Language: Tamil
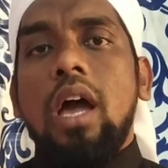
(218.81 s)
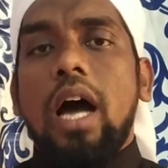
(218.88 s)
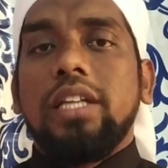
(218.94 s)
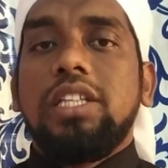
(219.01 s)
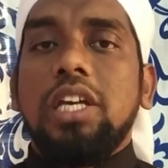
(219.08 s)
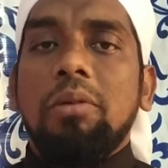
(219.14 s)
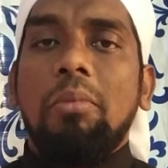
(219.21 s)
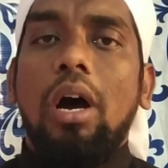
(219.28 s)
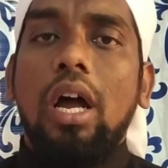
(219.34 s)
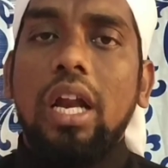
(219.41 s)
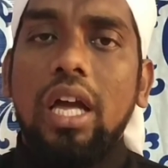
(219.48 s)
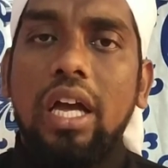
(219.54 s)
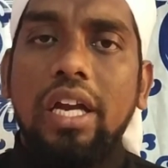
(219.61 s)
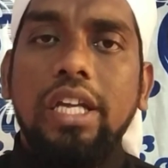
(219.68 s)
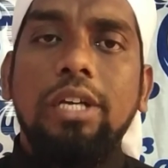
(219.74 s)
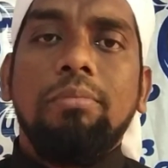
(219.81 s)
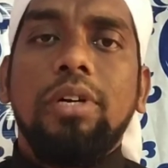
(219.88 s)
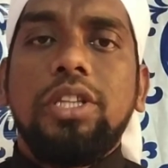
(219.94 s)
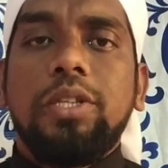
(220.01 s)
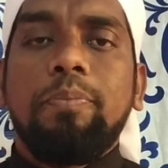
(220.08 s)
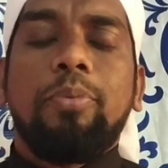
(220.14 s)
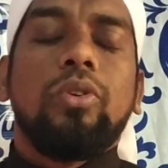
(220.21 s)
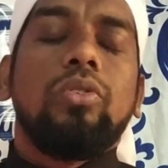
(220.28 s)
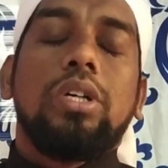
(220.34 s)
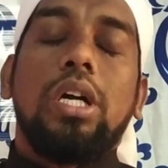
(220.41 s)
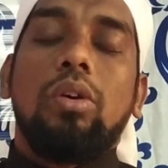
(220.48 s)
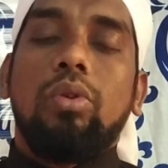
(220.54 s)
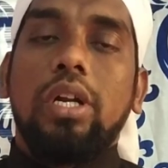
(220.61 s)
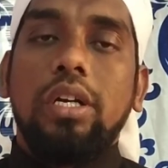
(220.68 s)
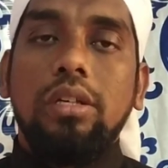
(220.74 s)
அதிகமான கனிமத்து
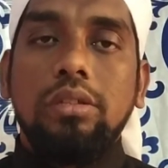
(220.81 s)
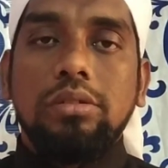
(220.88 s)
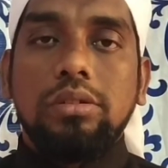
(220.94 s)
பொருட்களுடன்